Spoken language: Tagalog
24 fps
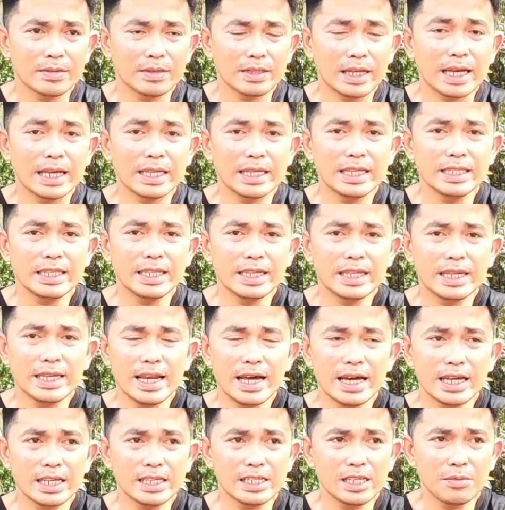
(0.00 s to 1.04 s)
Nakikita niya
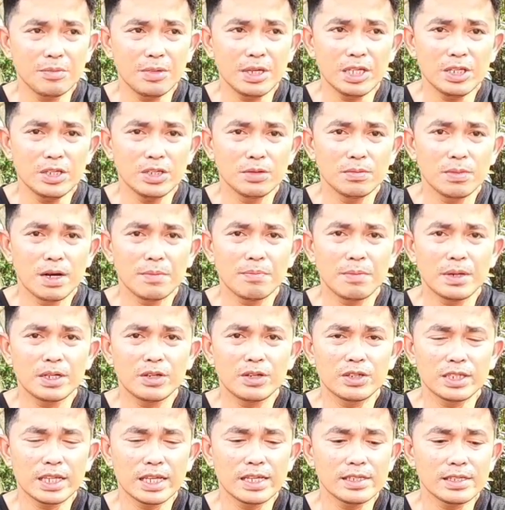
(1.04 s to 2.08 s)
lagi sa video mapa
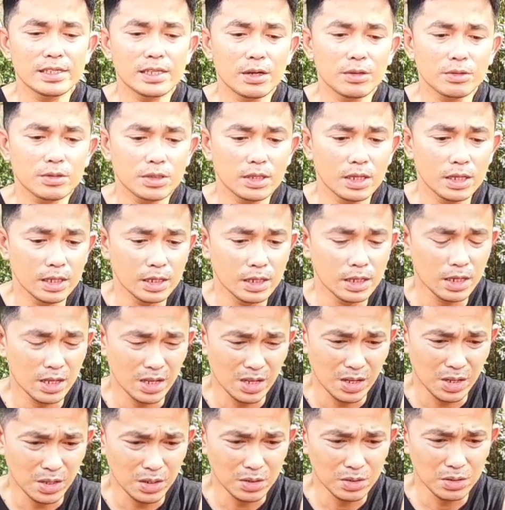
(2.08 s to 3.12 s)
north and south.
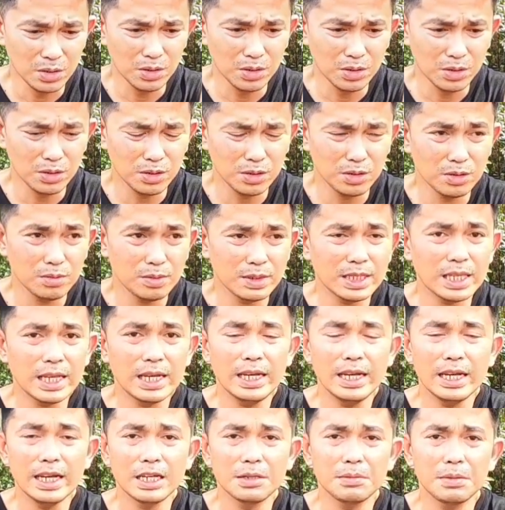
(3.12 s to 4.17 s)
So
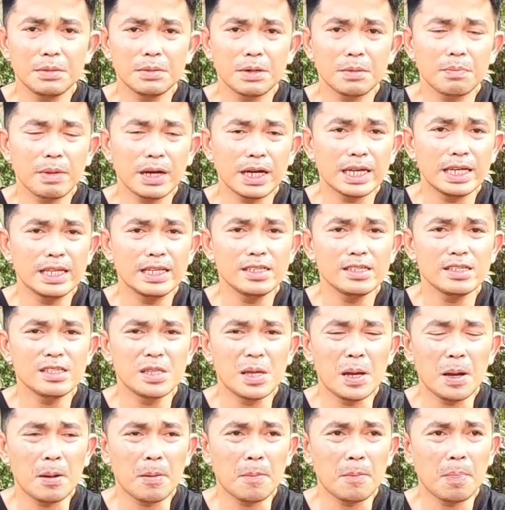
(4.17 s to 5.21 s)
madali lang naman magpakinis
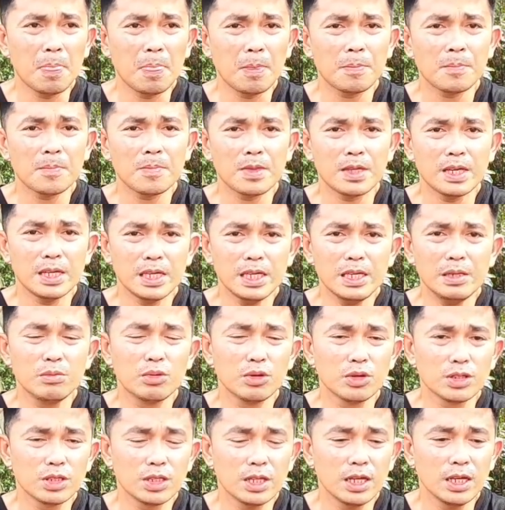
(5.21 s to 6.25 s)
ng
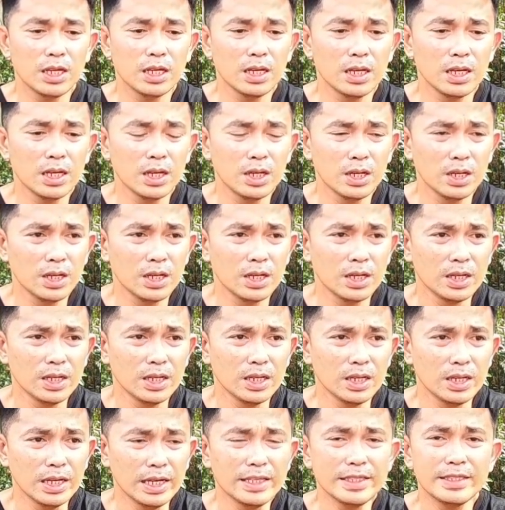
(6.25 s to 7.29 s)
ibon.
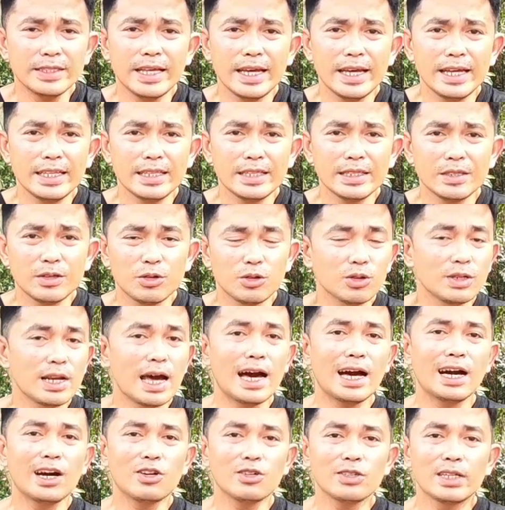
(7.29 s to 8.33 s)
And then
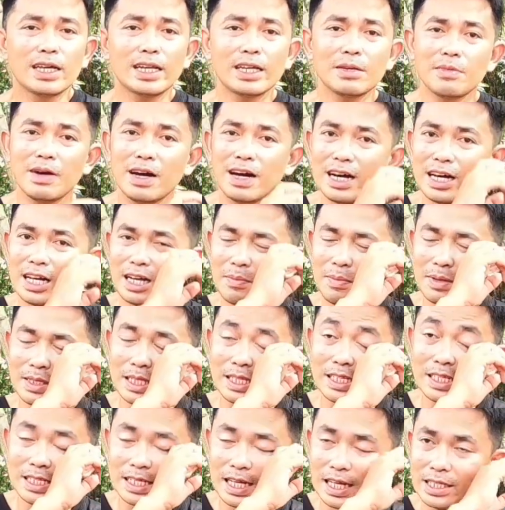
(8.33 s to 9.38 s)
unahan ko na rin mga
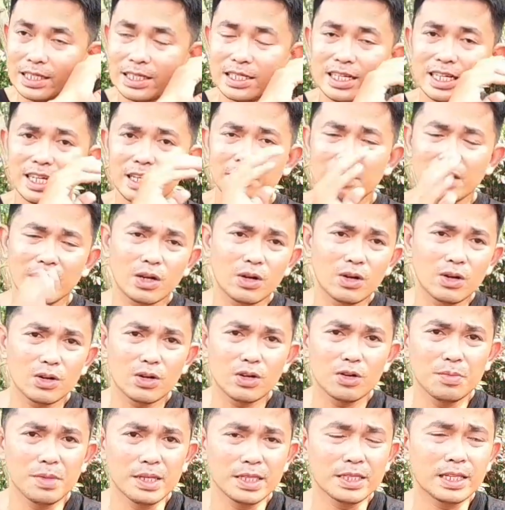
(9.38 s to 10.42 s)
kalapatids natin dyan na
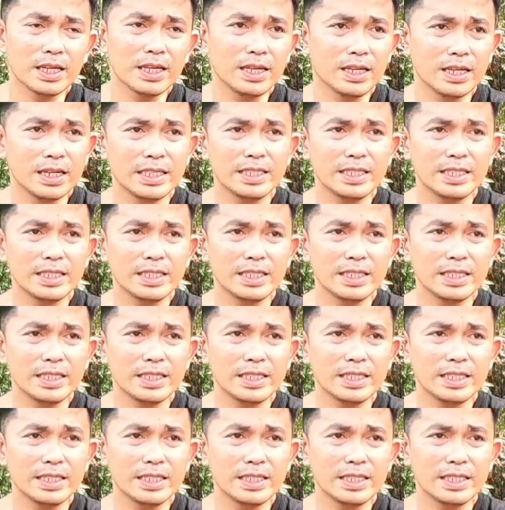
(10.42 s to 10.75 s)
magko-comment.